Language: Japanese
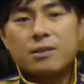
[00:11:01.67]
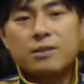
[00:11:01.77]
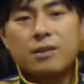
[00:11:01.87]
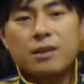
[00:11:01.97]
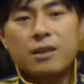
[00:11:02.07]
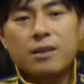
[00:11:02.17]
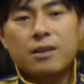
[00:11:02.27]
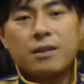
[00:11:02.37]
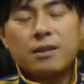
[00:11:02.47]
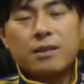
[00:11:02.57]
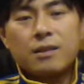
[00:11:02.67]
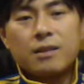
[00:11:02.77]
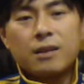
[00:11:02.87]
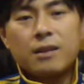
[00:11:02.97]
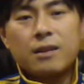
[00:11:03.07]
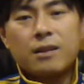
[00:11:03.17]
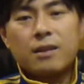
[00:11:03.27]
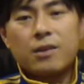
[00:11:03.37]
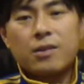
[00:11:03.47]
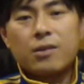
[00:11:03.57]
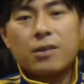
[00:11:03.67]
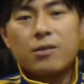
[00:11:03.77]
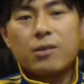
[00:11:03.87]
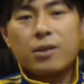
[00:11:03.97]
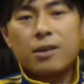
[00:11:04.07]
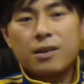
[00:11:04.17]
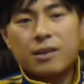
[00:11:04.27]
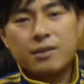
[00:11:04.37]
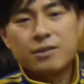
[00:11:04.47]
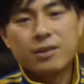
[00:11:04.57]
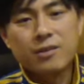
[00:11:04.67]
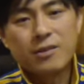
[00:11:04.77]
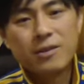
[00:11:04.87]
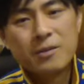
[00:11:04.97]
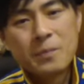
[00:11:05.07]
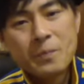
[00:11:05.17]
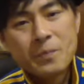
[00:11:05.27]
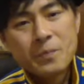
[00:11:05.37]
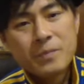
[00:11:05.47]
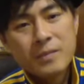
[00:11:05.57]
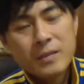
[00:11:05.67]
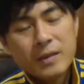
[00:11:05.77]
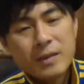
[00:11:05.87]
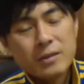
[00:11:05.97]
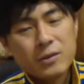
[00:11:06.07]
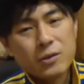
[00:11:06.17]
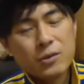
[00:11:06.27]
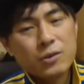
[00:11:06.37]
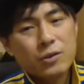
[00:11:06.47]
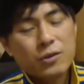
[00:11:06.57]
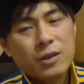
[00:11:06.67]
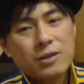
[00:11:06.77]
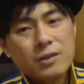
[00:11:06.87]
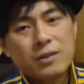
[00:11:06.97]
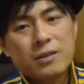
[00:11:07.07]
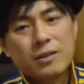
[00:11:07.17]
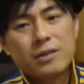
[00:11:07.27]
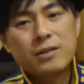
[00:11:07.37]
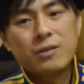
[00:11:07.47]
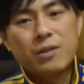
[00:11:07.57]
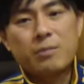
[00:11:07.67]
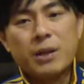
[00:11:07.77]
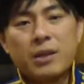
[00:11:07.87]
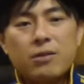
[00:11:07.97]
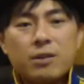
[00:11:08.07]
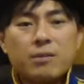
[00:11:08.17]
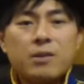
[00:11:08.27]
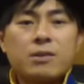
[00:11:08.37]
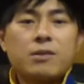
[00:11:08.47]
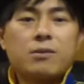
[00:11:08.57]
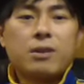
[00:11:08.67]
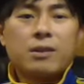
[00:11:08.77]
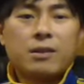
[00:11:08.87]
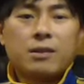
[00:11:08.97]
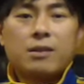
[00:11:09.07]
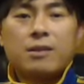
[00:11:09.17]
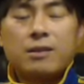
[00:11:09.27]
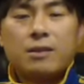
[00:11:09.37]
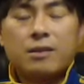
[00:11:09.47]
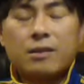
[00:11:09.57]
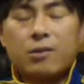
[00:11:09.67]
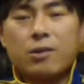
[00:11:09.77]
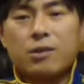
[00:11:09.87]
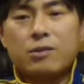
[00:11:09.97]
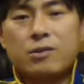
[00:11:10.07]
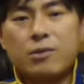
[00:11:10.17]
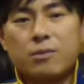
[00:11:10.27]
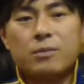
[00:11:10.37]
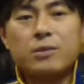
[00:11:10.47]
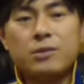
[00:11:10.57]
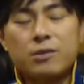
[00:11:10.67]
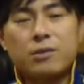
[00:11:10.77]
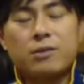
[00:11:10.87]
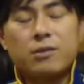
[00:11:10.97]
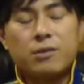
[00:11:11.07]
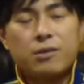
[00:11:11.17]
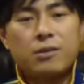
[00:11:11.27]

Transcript: 実で何何があれかは分からないですけどそういう人たちとかまあ直木マンはいろんな他の人の文章をいろいろ